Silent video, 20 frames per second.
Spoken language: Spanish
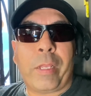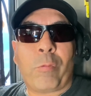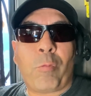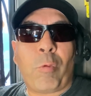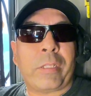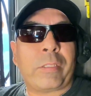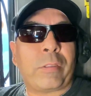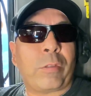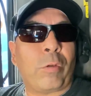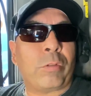
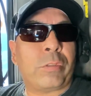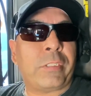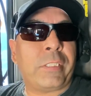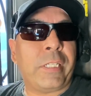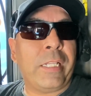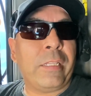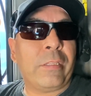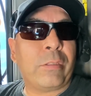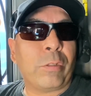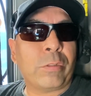
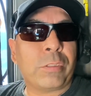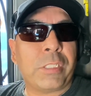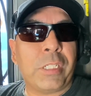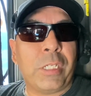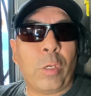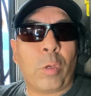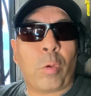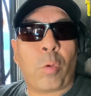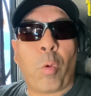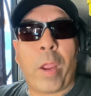
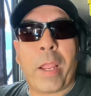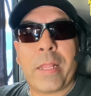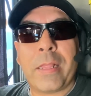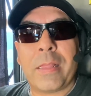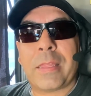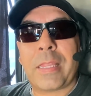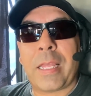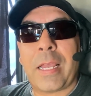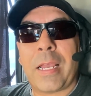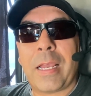
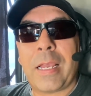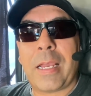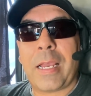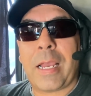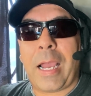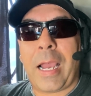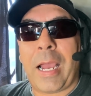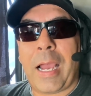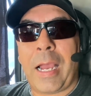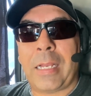450
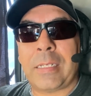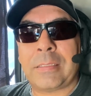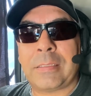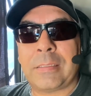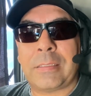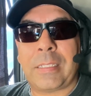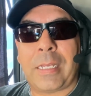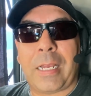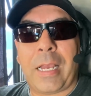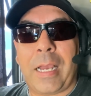
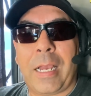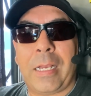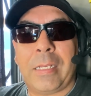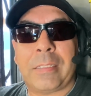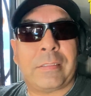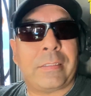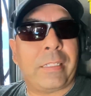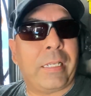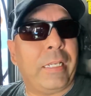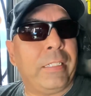hasta
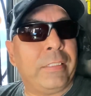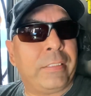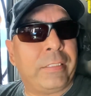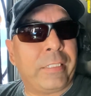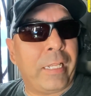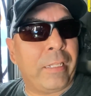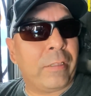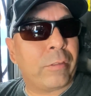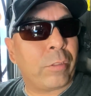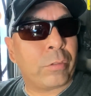
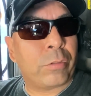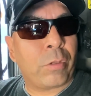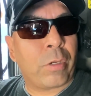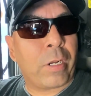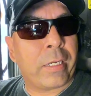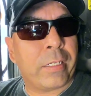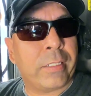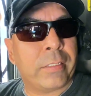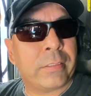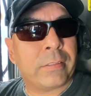600
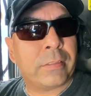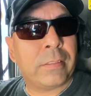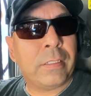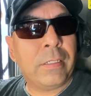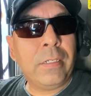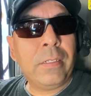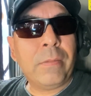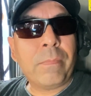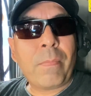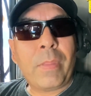dólares
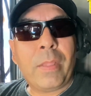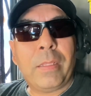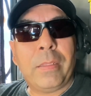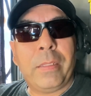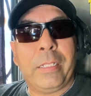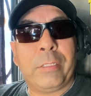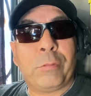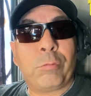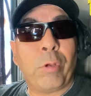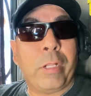
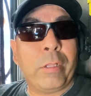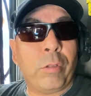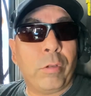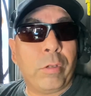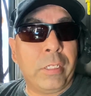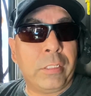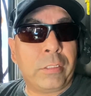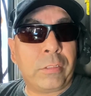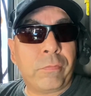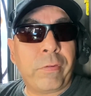de sueldo
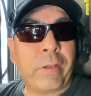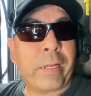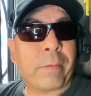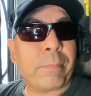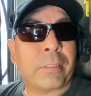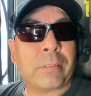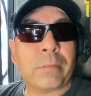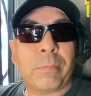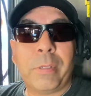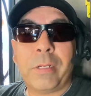del chofer,
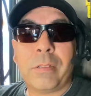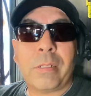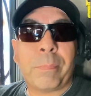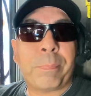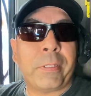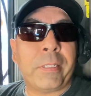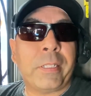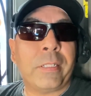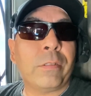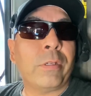más o menos,
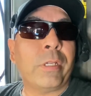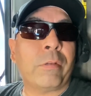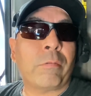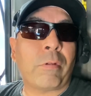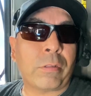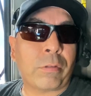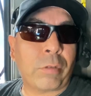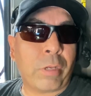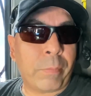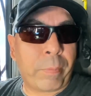dependiendo de
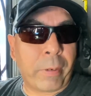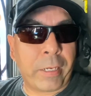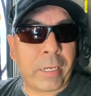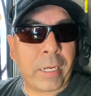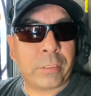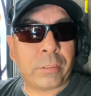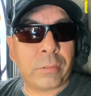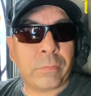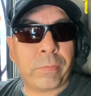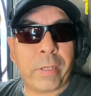cuánto le pagan
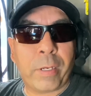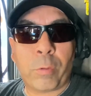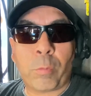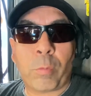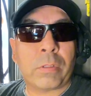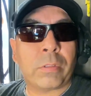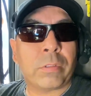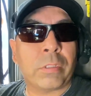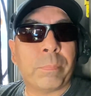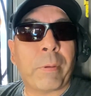al chofer o
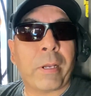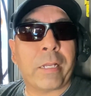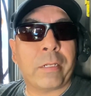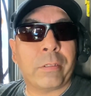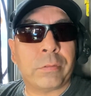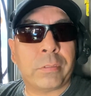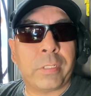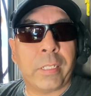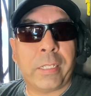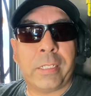cuánto se pagan
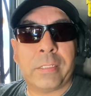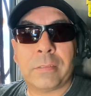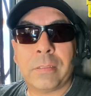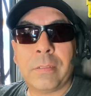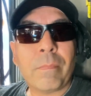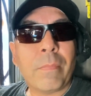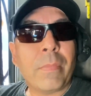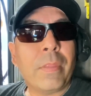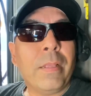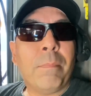ustedes,
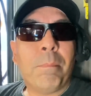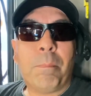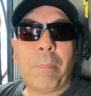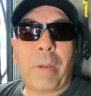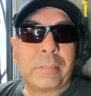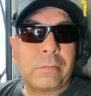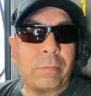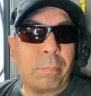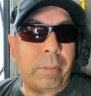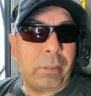
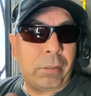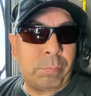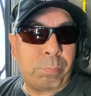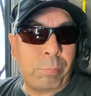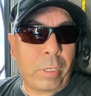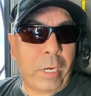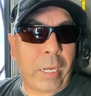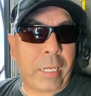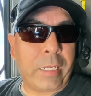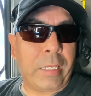más o menos
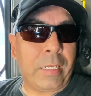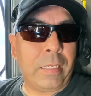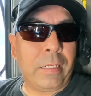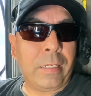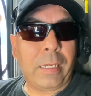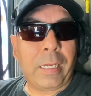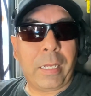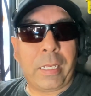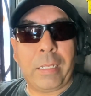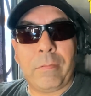por ahí,
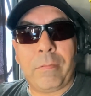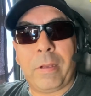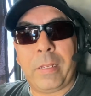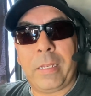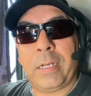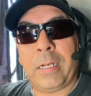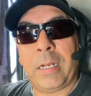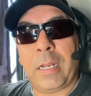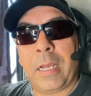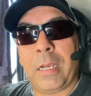ahí va a
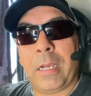ir el,